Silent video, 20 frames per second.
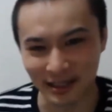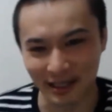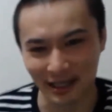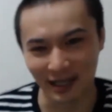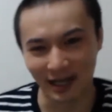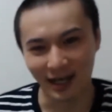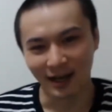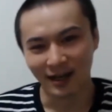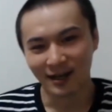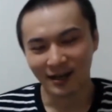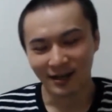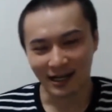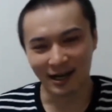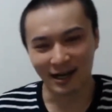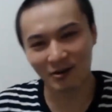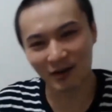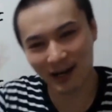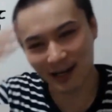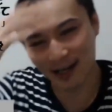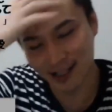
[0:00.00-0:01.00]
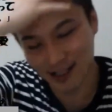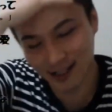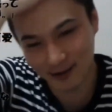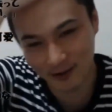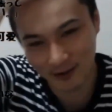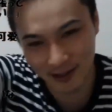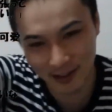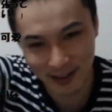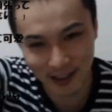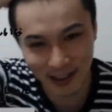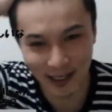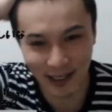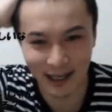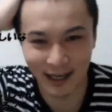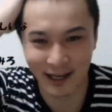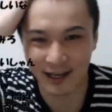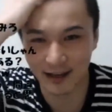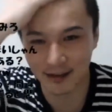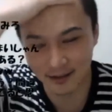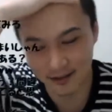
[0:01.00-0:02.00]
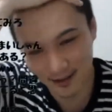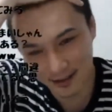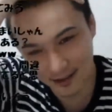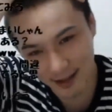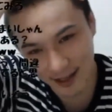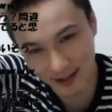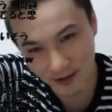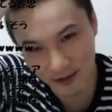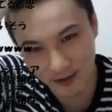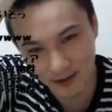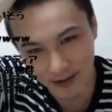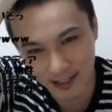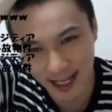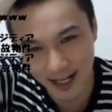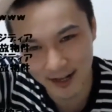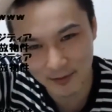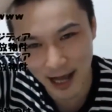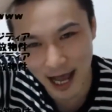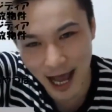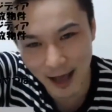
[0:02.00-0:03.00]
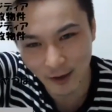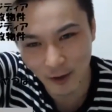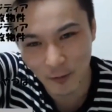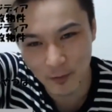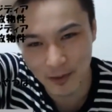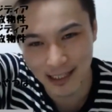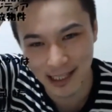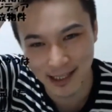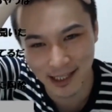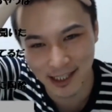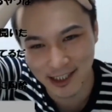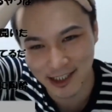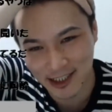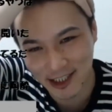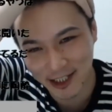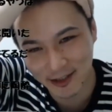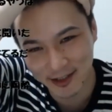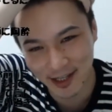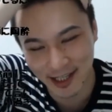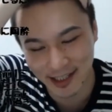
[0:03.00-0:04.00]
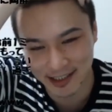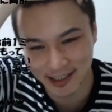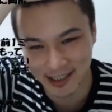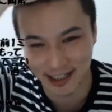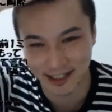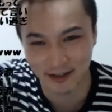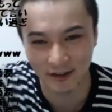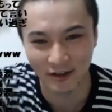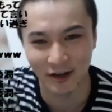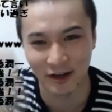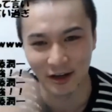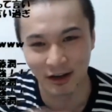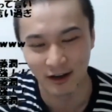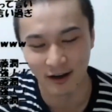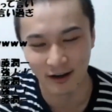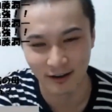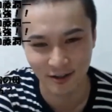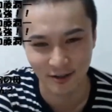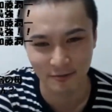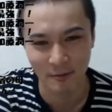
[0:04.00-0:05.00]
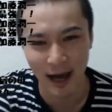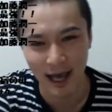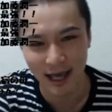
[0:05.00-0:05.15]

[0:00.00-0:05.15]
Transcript: さ、顔上げたときに、あの、頼む、アトピーでディスってくれって言ったけど、ちょ、